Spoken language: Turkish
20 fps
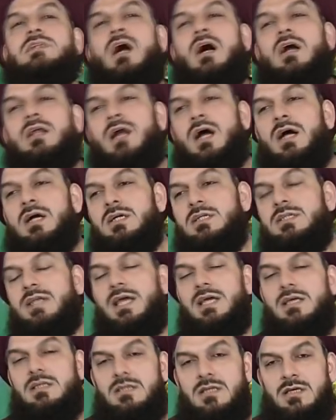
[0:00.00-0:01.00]
ahlakı
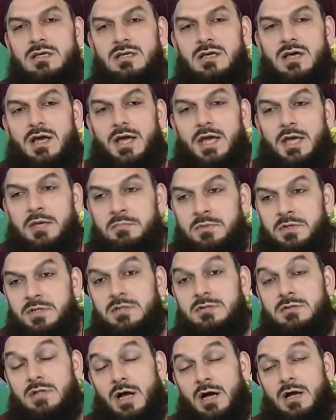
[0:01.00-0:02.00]
neydi?
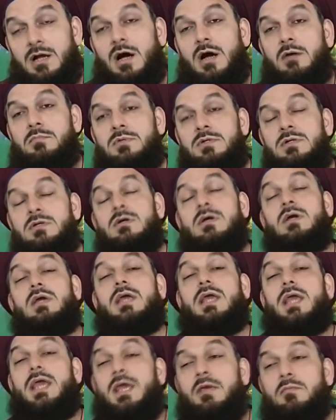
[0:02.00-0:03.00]
Emin, lakabı
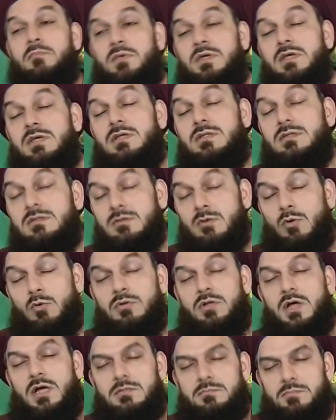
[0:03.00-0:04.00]
emin
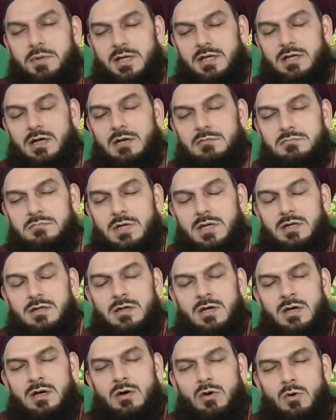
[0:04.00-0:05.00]
olan peygamber.
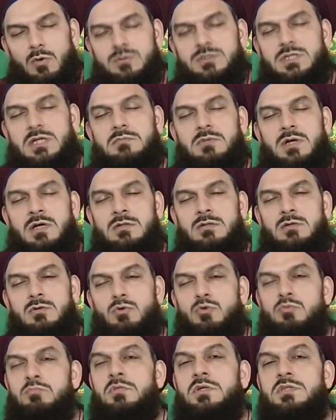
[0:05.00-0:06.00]
O zaman
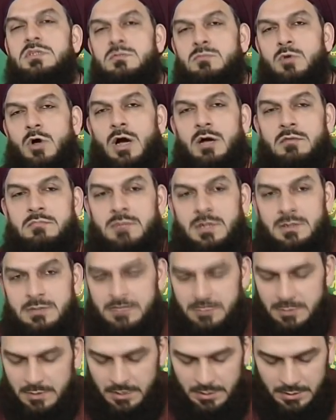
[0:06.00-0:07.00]
ümmeti Muhammed
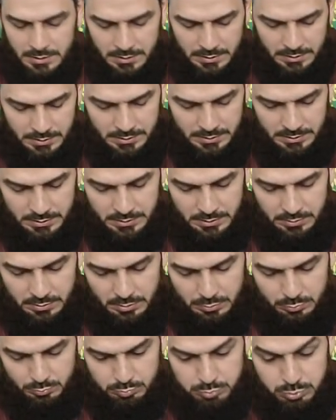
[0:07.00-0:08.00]

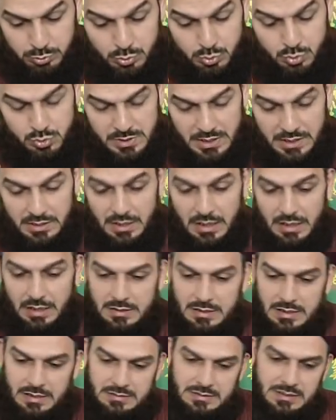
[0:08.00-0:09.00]
bu güzel
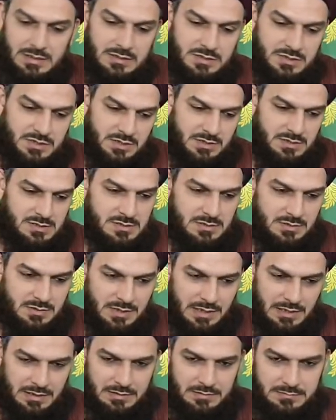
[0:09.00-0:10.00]
ahlaklar
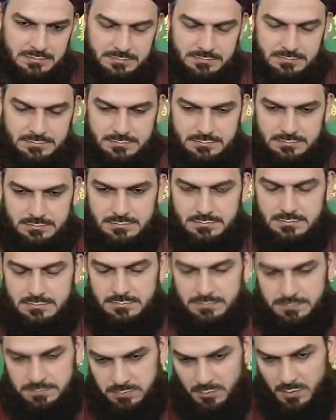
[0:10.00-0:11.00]
içerisinde
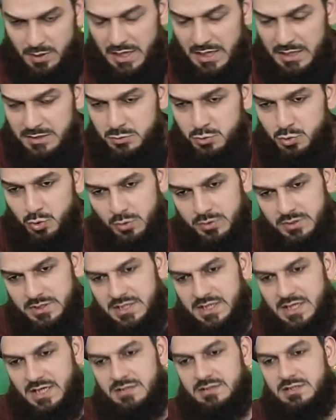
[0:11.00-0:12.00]
en çok
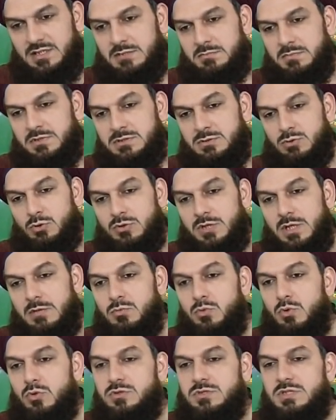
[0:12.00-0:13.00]
dikkat etmesi,
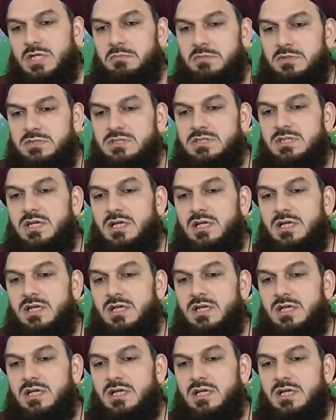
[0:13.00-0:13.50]
önem göstermesi